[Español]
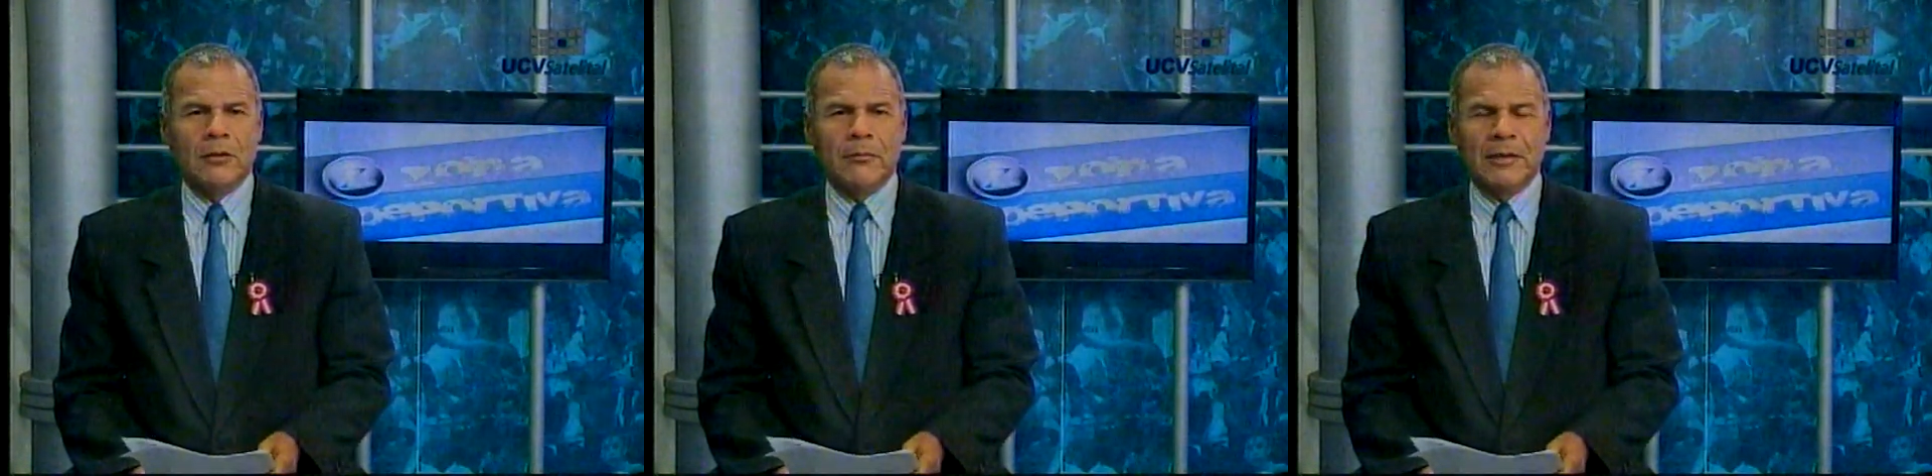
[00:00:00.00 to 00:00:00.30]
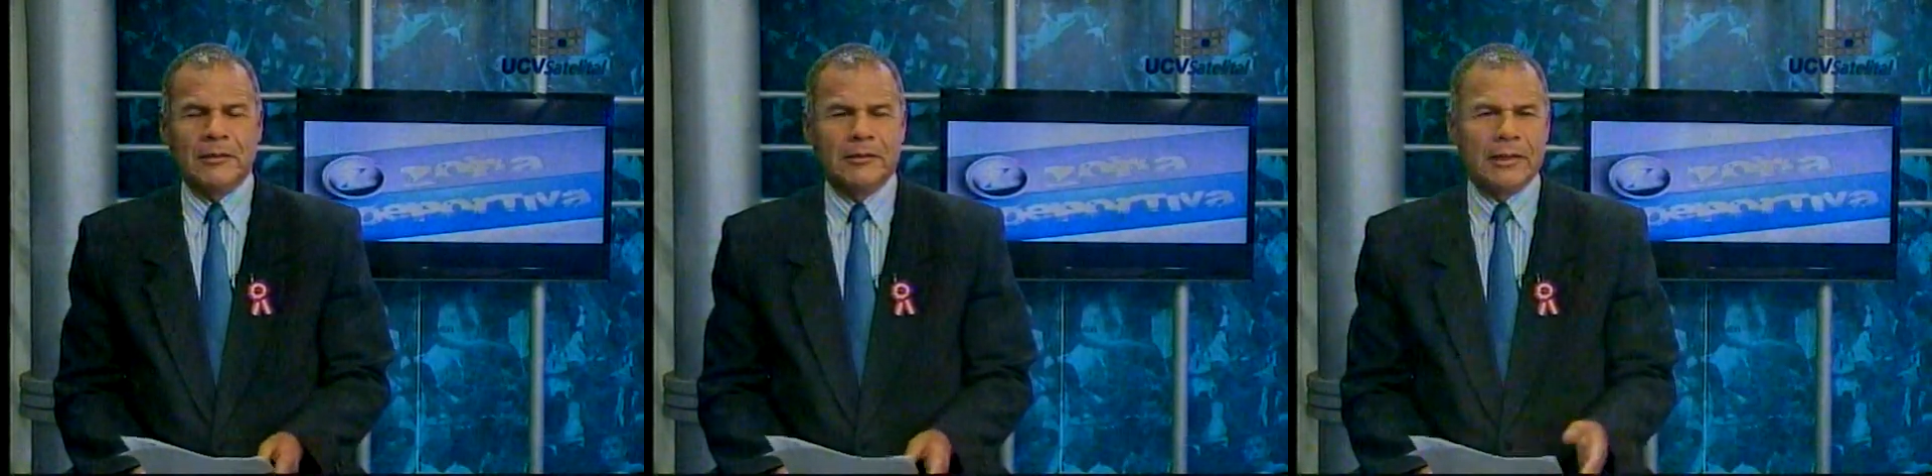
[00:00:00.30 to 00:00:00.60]

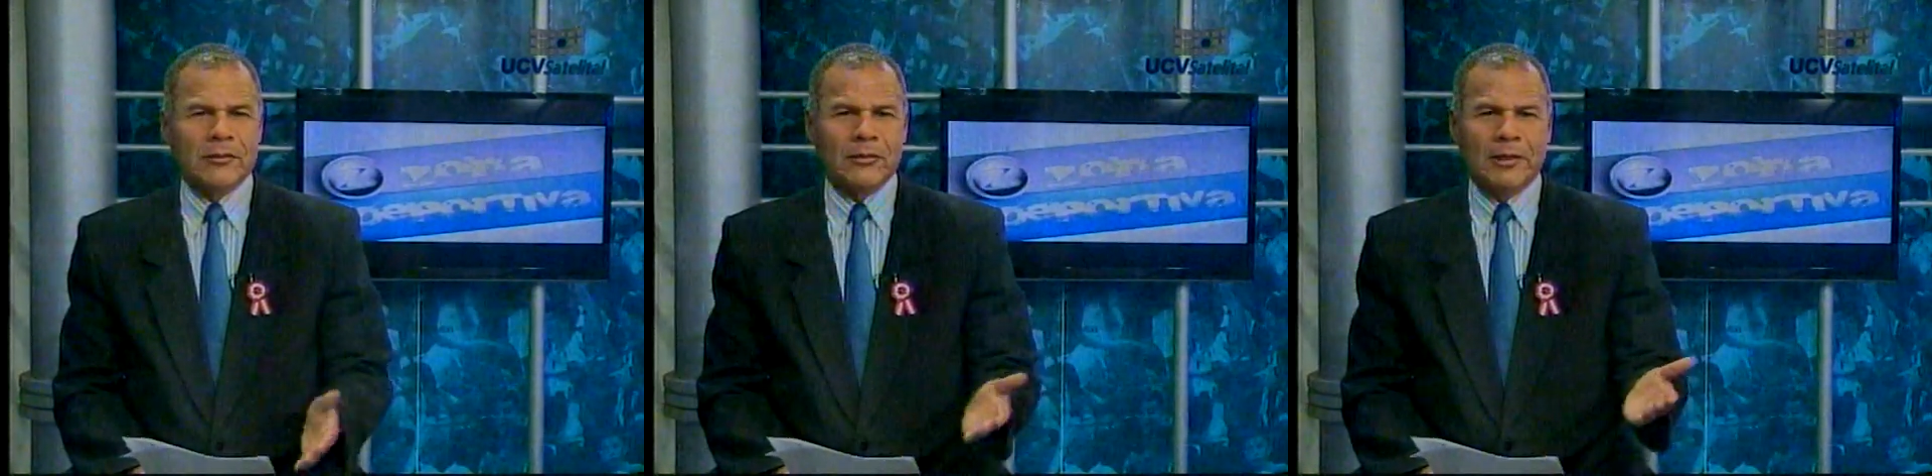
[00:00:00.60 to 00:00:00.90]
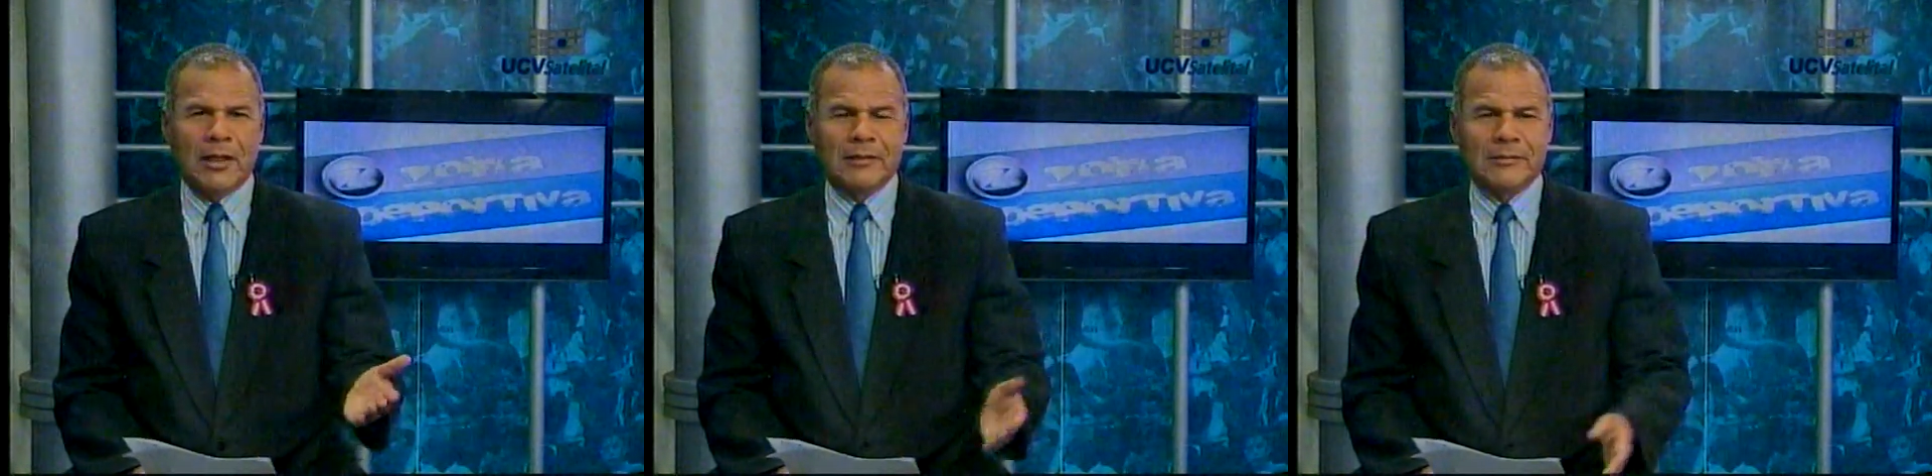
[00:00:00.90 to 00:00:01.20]
presentando
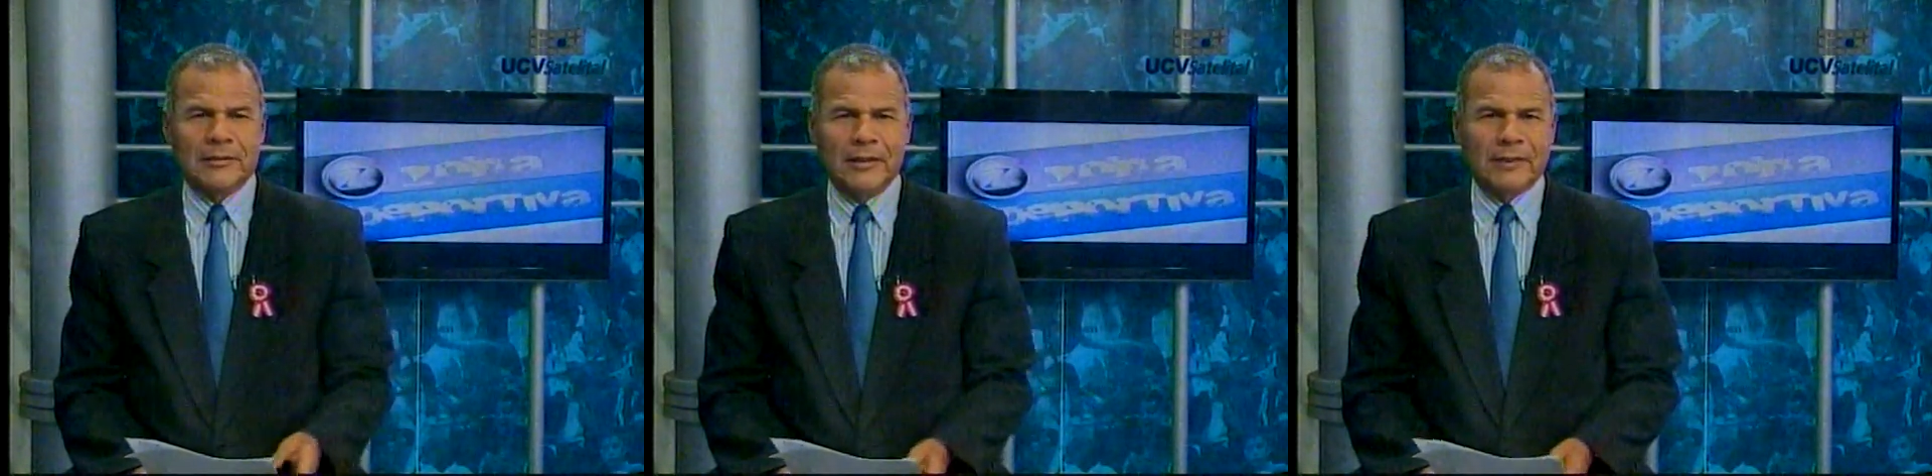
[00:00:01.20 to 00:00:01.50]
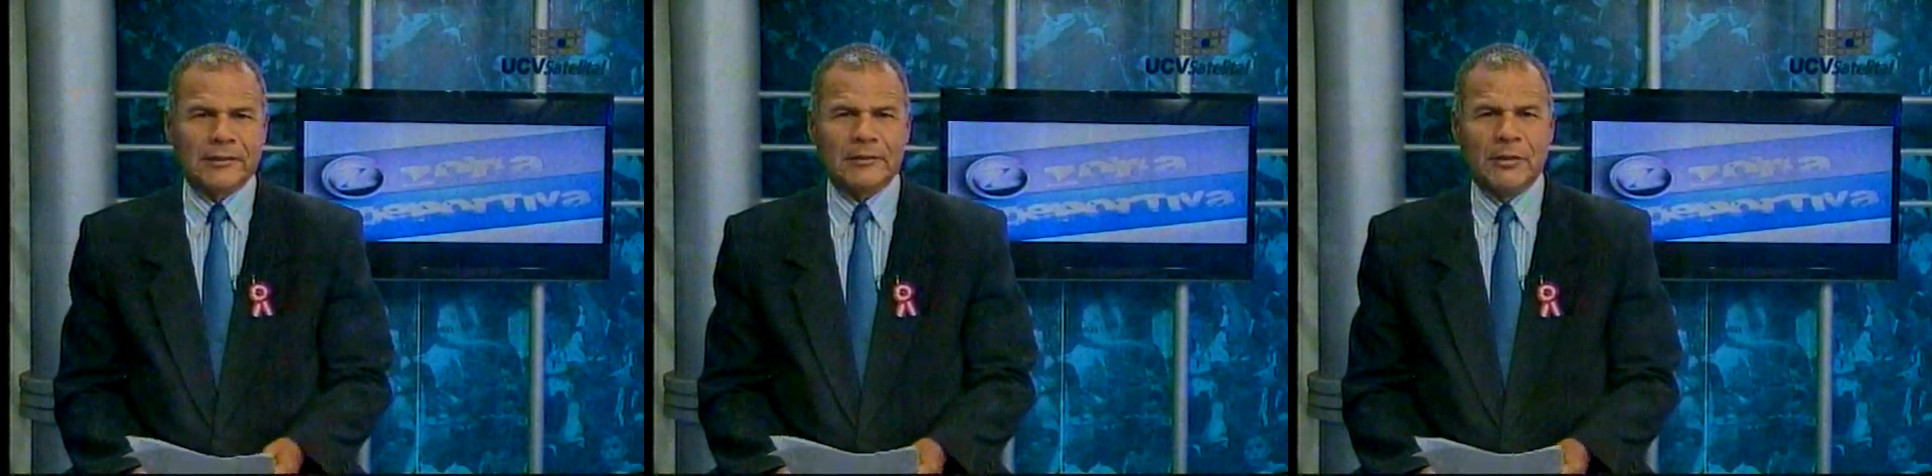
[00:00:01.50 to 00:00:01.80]
las,
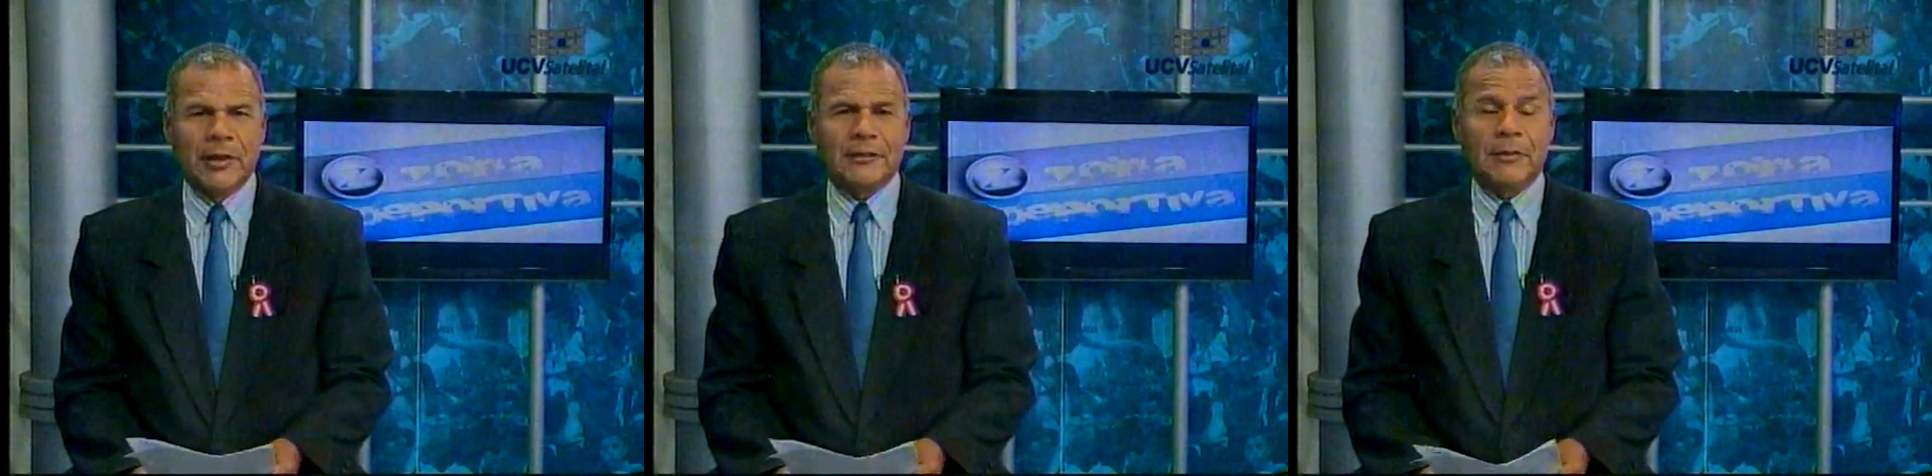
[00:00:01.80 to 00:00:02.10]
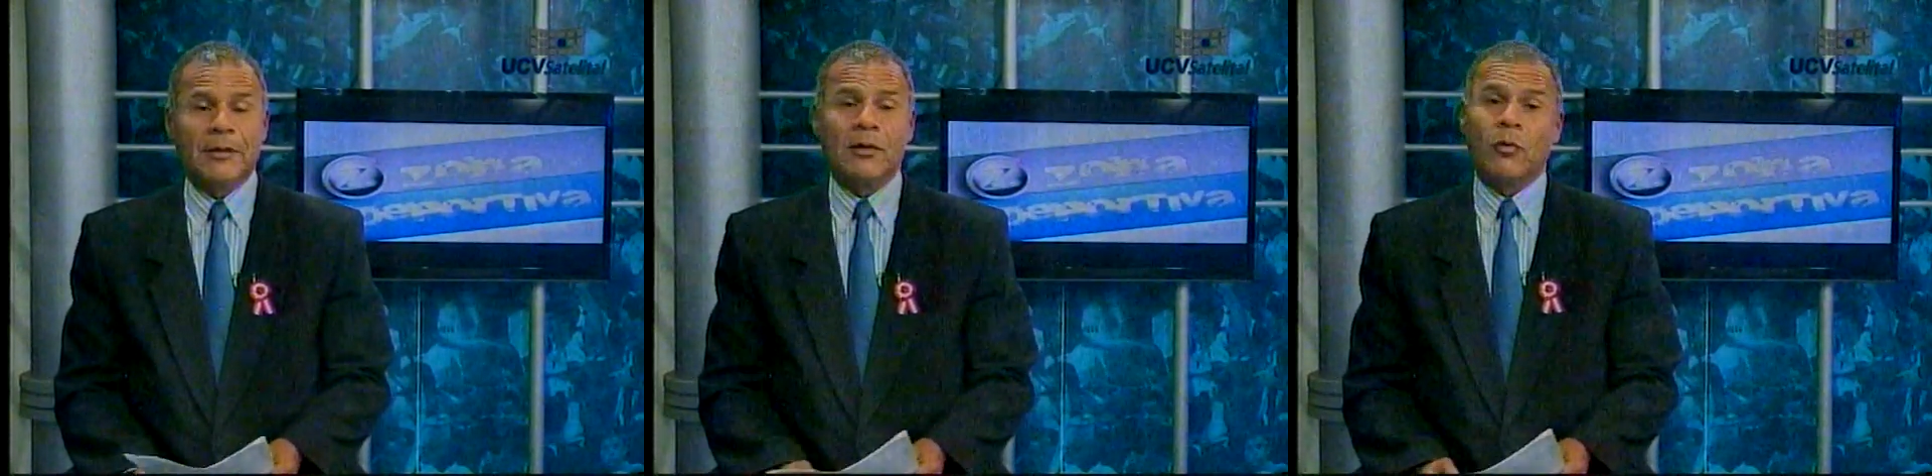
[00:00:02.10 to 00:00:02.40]
actividades
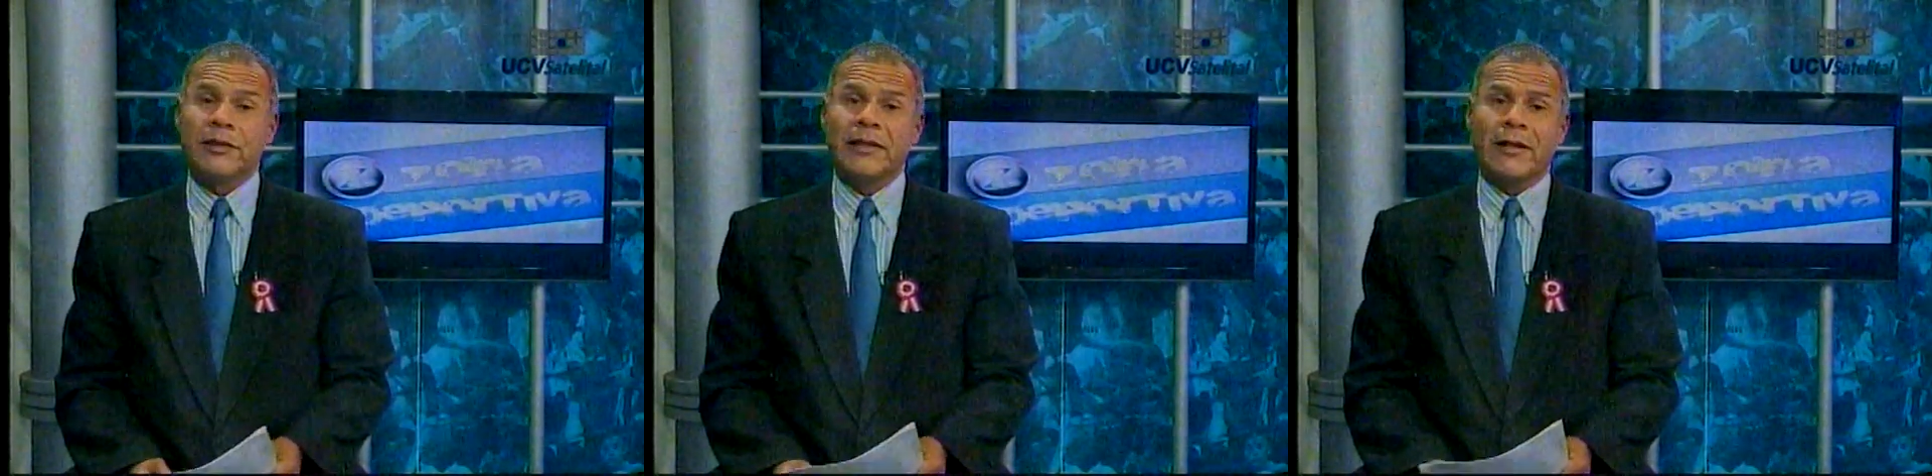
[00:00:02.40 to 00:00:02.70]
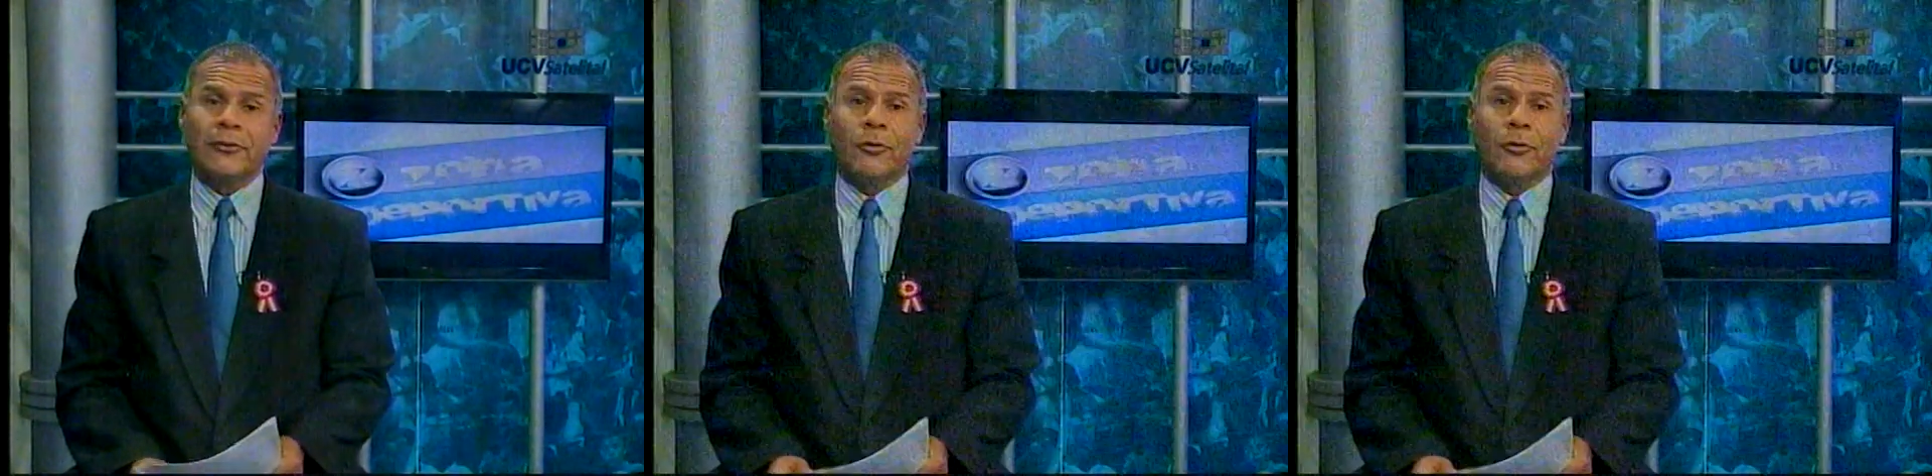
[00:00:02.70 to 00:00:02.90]
también en Huanchaco.